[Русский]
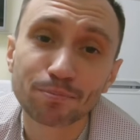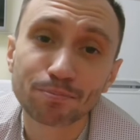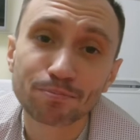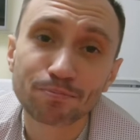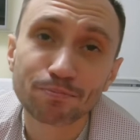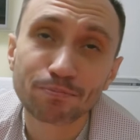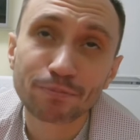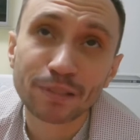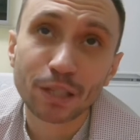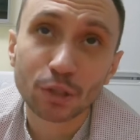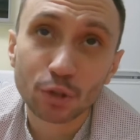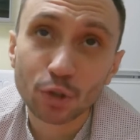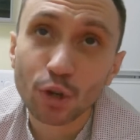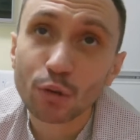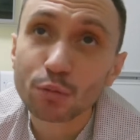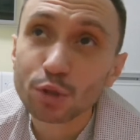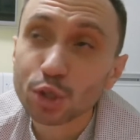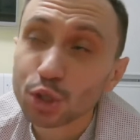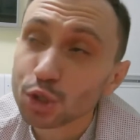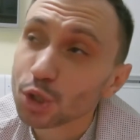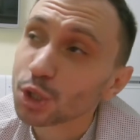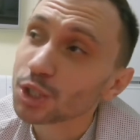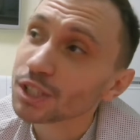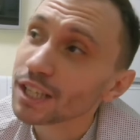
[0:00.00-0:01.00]
м, том,
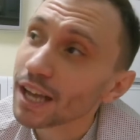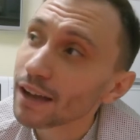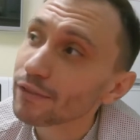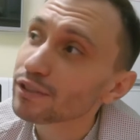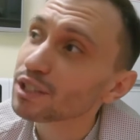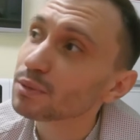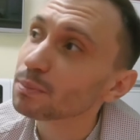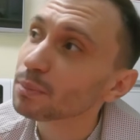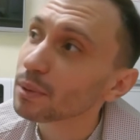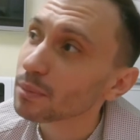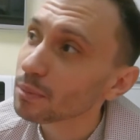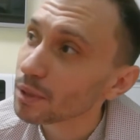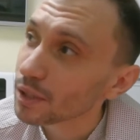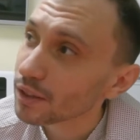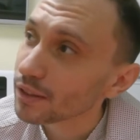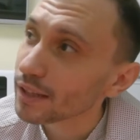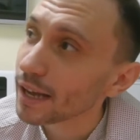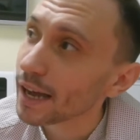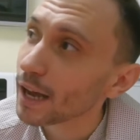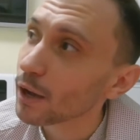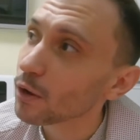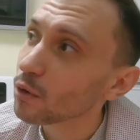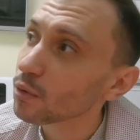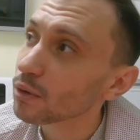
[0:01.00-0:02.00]
что я
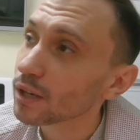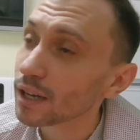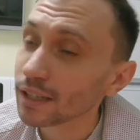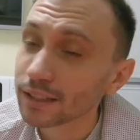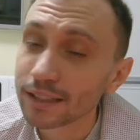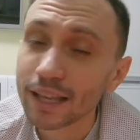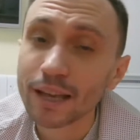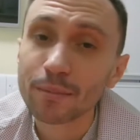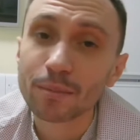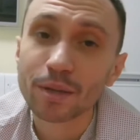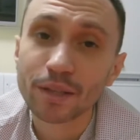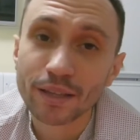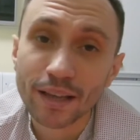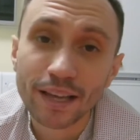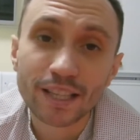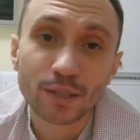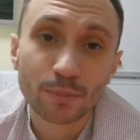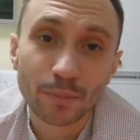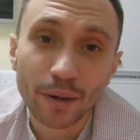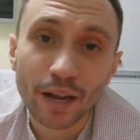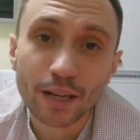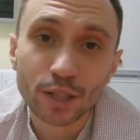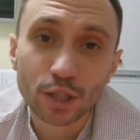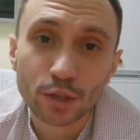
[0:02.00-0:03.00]
вспоминаю, когда меня
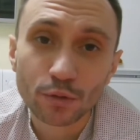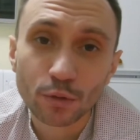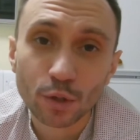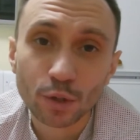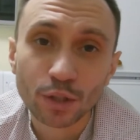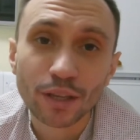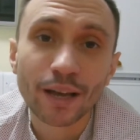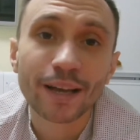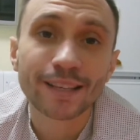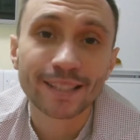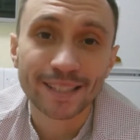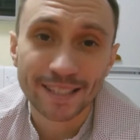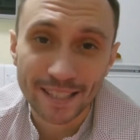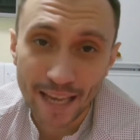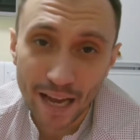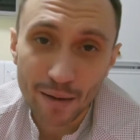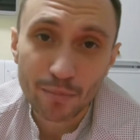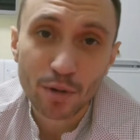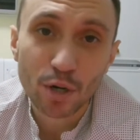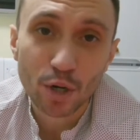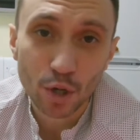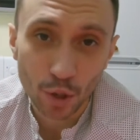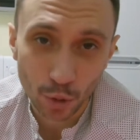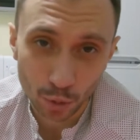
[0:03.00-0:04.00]
спрашивают о
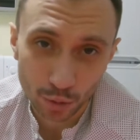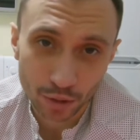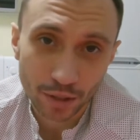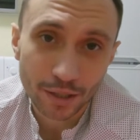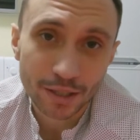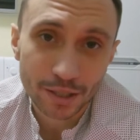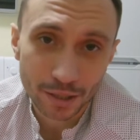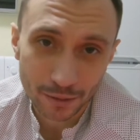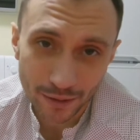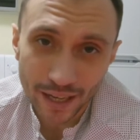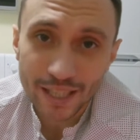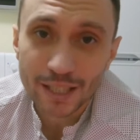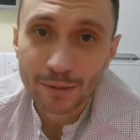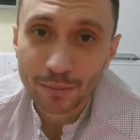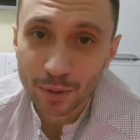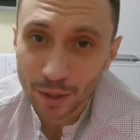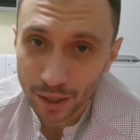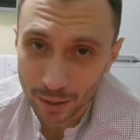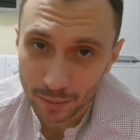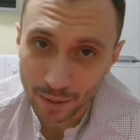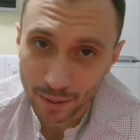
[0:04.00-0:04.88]
самых крутых свадебных